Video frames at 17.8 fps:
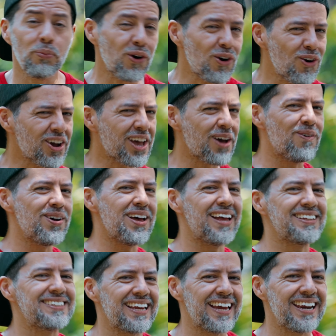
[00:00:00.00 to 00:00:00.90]
por lo que voy
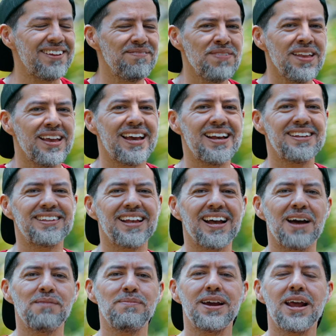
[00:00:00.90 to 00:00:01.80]
a hacer que
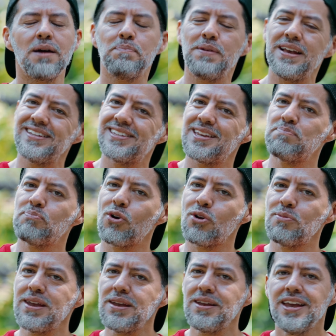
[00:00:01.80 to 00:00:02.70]
esta cámara piense
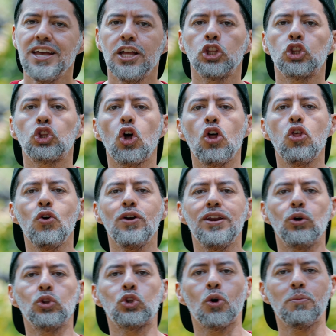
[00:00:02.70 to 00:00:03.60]
por mí. Todo
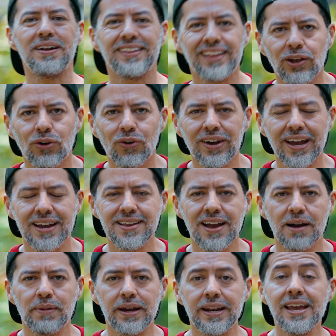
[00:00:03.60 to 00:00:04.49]
en automático que
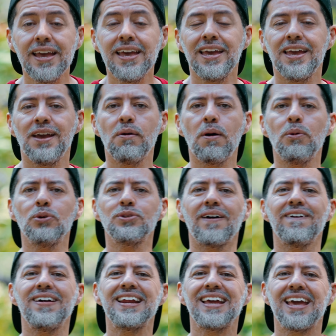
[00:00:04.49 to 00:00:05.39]
llaman y vamos
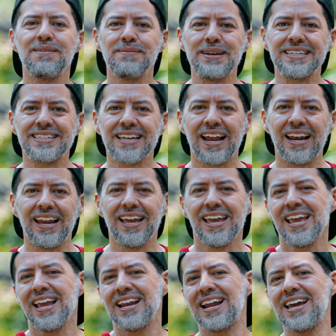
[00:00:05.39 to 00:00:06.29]
a ver qué me sale.
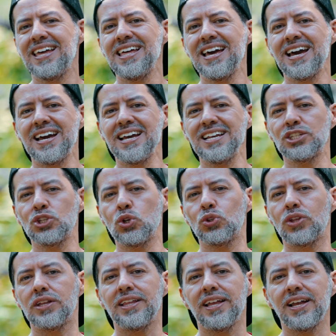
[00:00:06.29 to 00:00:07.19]
La idea es que
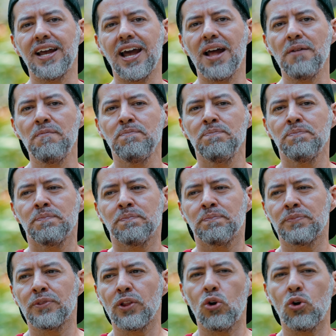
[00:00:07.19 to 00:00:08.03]
usted tenga mm,